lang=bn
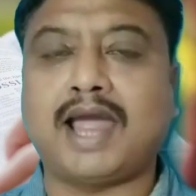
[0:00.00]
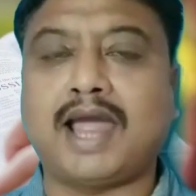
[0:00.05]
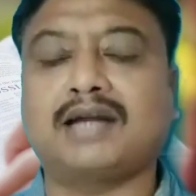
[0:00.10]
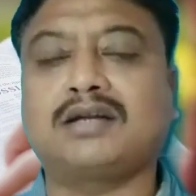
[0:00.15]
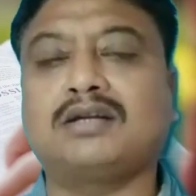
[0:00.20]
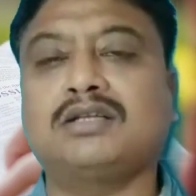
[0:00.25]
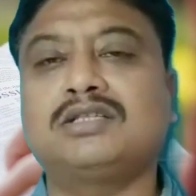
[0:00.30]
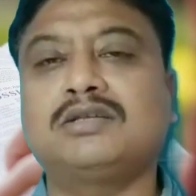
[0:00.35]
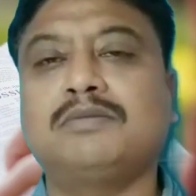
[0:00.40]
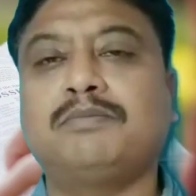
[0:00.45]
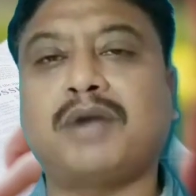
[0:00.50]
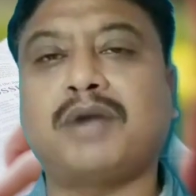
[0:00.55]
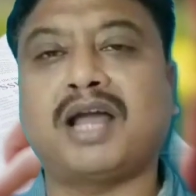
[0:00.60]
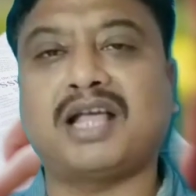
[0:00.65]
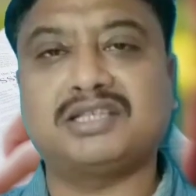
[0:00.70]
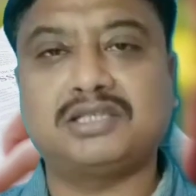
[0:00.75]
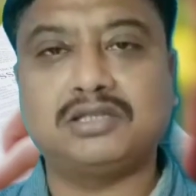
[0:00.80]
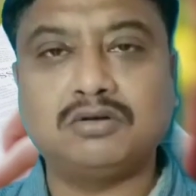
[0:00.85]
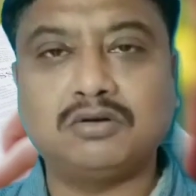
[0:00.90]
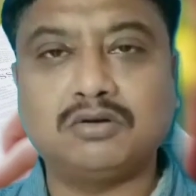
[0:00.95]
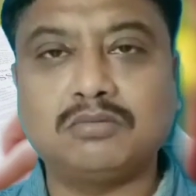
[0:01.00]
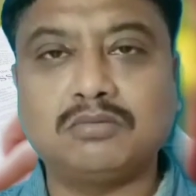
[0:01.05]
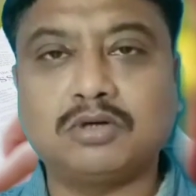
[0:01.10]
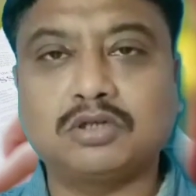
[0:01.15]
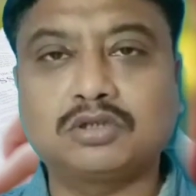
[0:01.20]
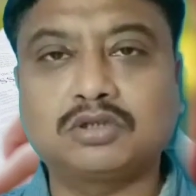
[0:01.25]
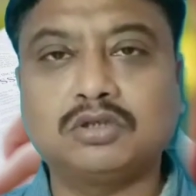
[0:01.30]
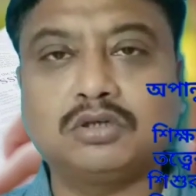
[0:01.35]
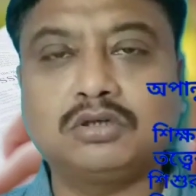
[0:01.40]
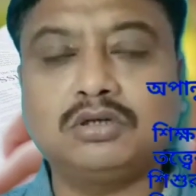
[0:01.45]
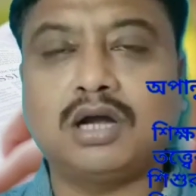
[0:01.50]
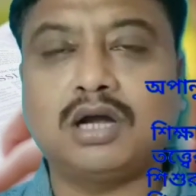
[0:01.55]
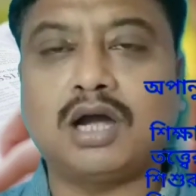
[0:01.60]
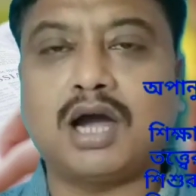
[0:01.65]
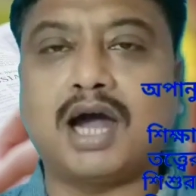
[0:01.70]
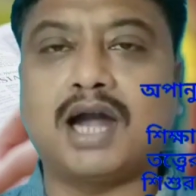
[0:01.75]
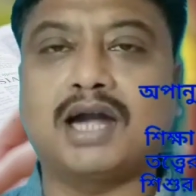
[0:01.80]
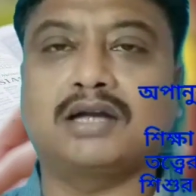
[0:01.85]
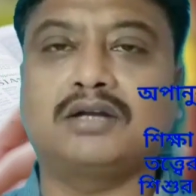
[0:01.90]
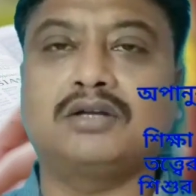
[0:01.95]
একটা হচ্ছে প্রাচীন অনুবর্তন
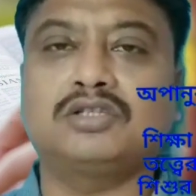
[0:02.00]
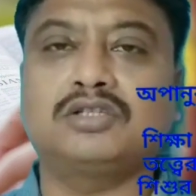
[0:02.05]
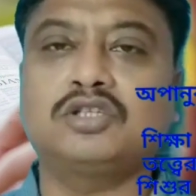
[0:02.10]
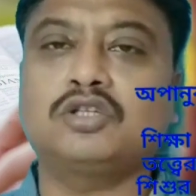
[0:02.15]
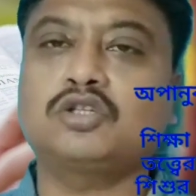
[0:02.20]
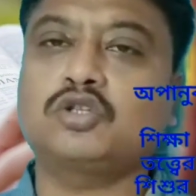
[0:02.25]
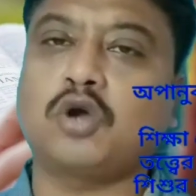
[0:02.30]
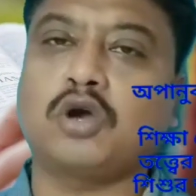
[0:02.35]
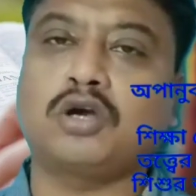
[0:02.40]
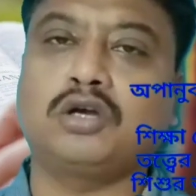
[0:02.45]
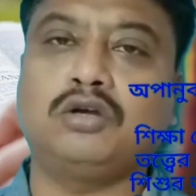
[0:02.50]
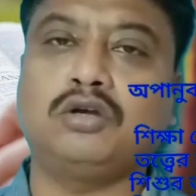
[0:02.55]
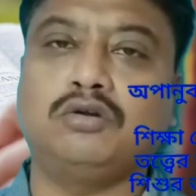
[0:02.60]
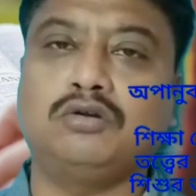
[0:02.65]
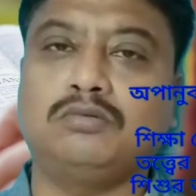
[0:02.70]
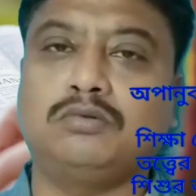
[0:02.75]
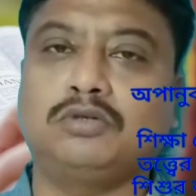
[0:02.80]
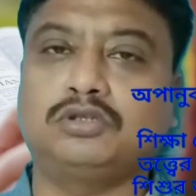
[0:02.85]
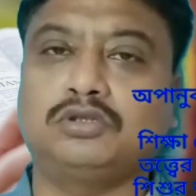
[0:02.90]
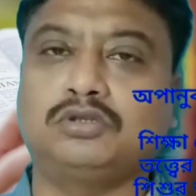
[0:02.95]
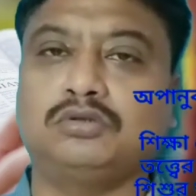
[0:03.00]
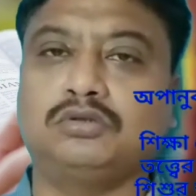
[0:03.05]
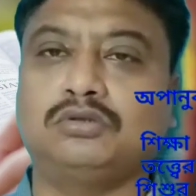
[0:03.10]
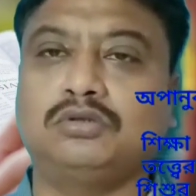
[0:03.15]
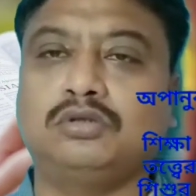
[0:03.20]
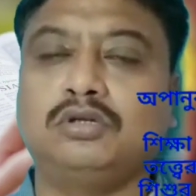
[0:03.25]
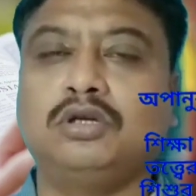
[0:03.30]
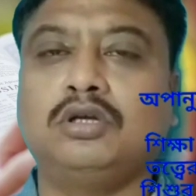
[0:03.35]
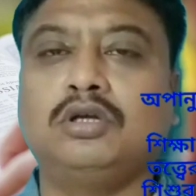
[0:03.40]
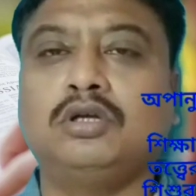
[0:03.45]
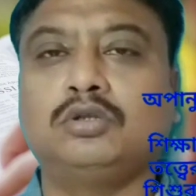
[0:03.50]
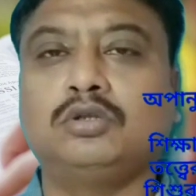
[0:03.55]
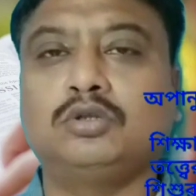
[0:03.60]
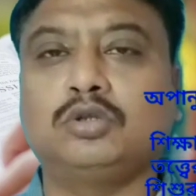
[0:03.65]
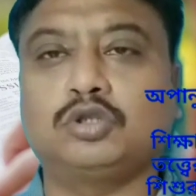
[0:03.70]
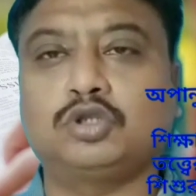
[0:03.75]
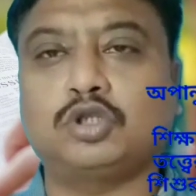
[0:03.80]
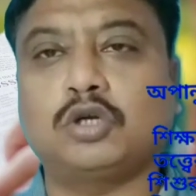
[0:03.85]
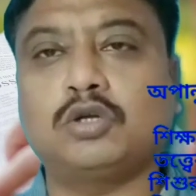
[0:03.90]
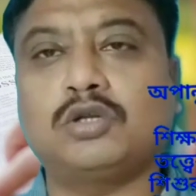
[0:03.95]
আর একটা হচ্ছে সক্রিয় অনুবর্তন
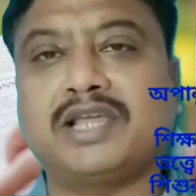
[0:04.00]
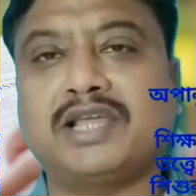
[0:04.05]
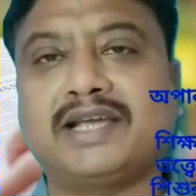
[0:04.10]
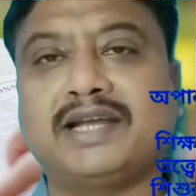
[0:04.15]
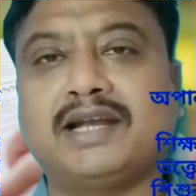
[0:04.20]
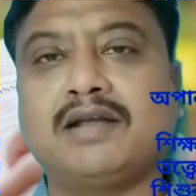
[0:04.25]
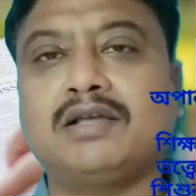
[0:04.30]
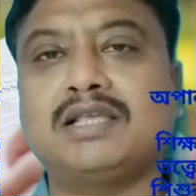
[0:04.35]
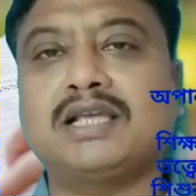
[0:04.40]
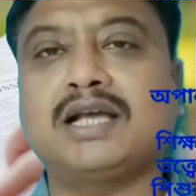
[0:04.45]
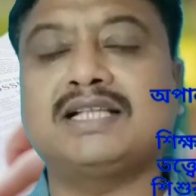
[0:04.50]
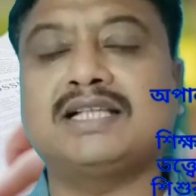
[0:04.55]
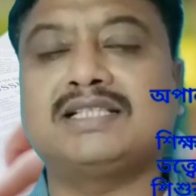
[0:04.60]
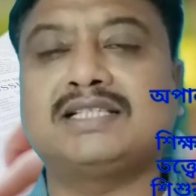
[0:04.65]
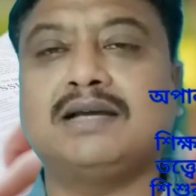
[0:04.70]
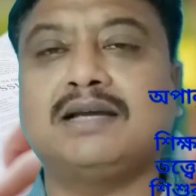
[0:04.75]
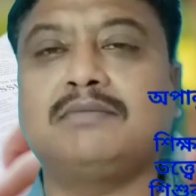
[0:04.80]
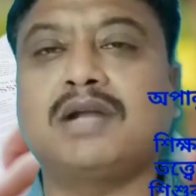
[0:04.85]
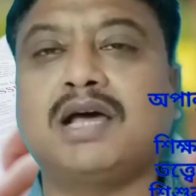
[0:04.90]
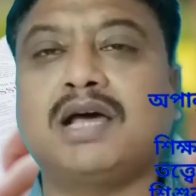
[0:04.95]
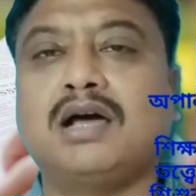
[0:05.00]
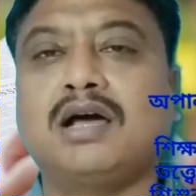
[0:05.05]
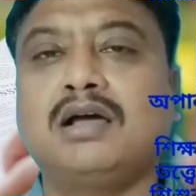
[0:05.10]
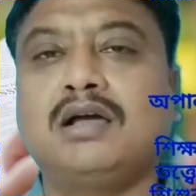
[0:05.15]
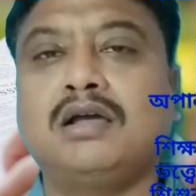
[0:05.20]
তো চলো দেখে নেওয়া যাক আজকে আমরা